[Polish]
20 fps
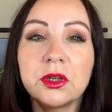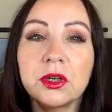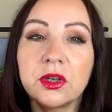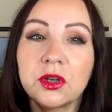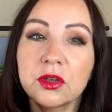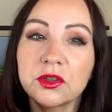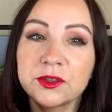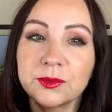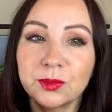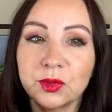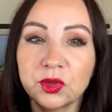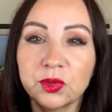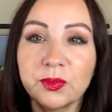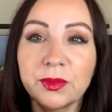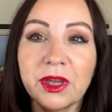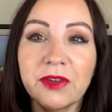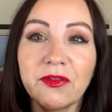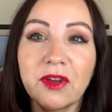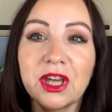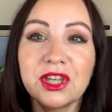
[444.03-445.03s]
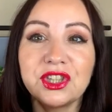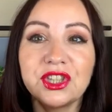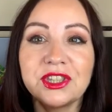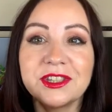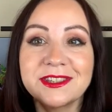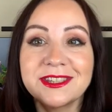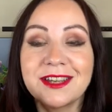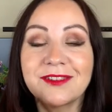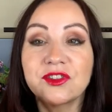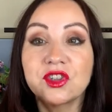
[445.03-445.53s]
rozbrzmiewa i
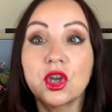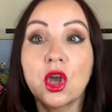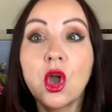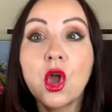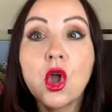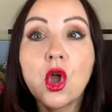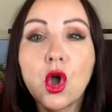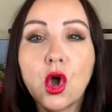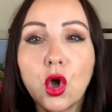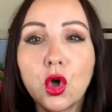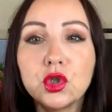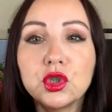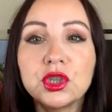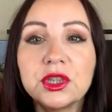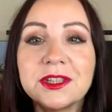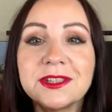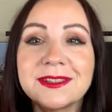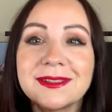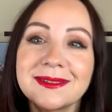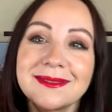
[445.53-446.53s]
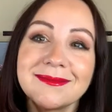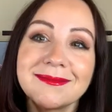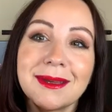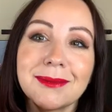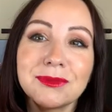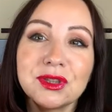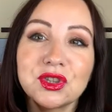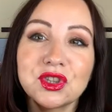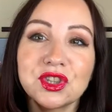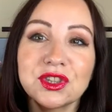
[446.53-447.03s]
nie zawsze, on jest na
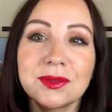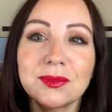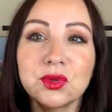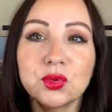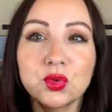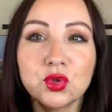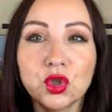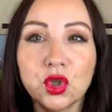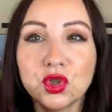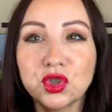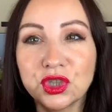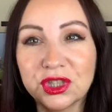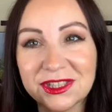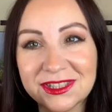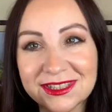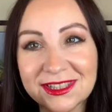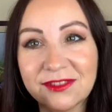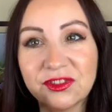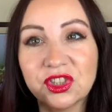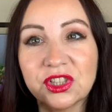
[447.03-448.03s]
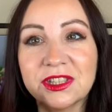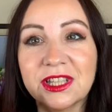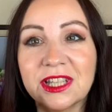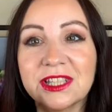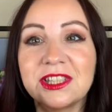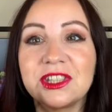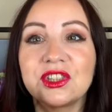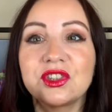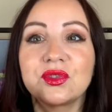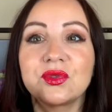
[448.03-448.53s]
mnie czasem duszący, nie zawsze
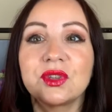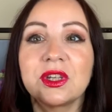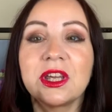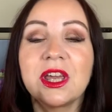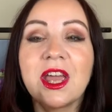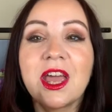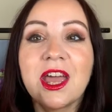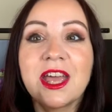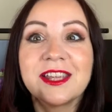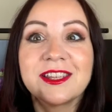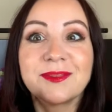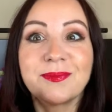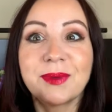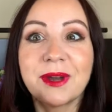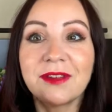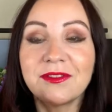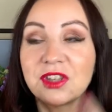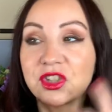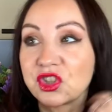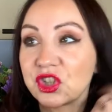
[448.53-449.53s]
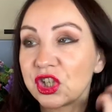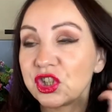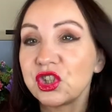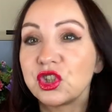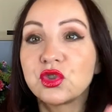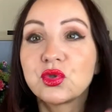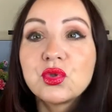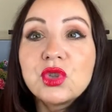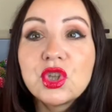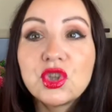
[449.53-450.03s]
taki, który sprawia, że ja się
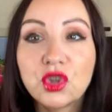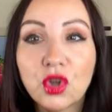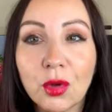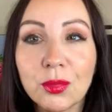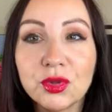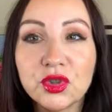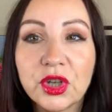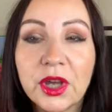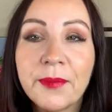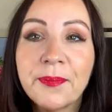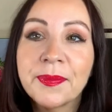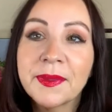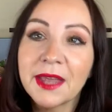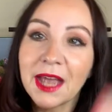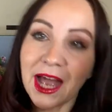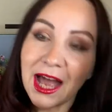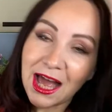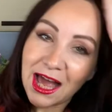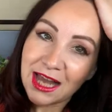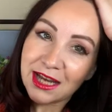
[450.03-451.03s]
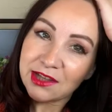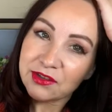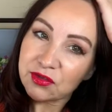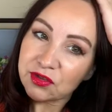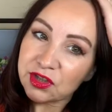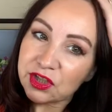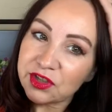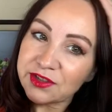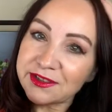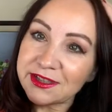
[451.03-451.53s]
czuję dobrze, ale to
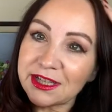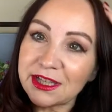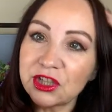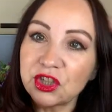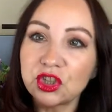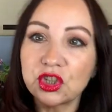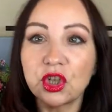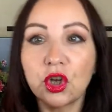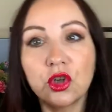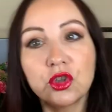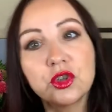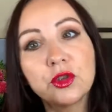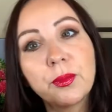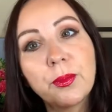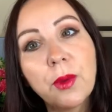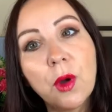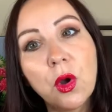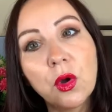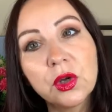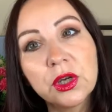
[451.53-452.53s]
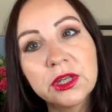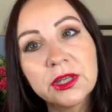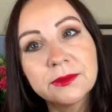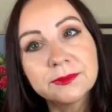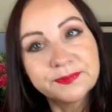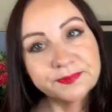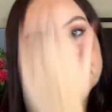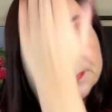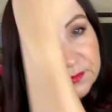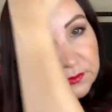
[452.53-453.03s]
też zależy od pory
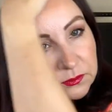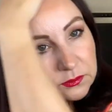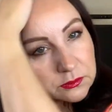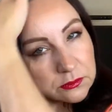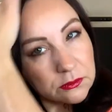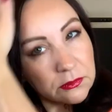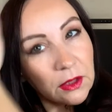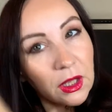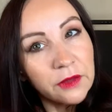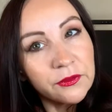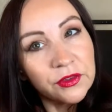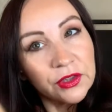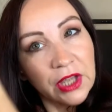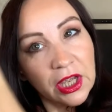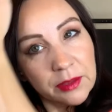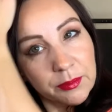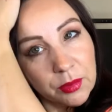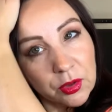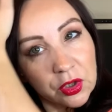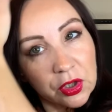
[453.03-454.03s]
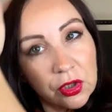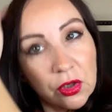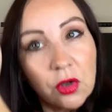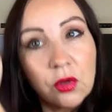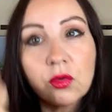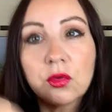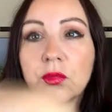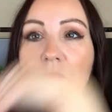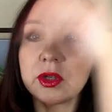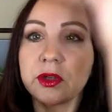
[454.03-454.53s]
dnia i pory
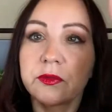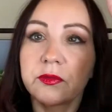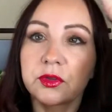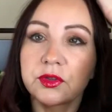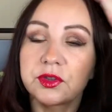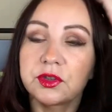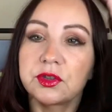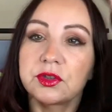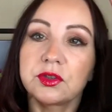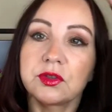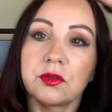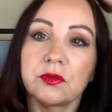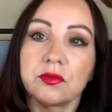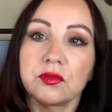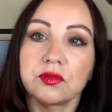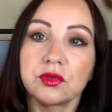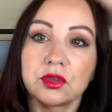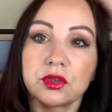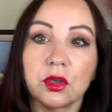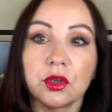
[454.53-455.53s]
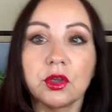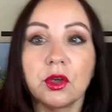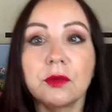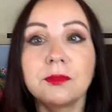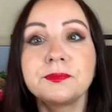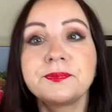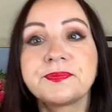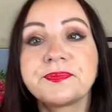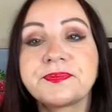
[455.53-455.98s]
roku. Moje włosy znowu stoją.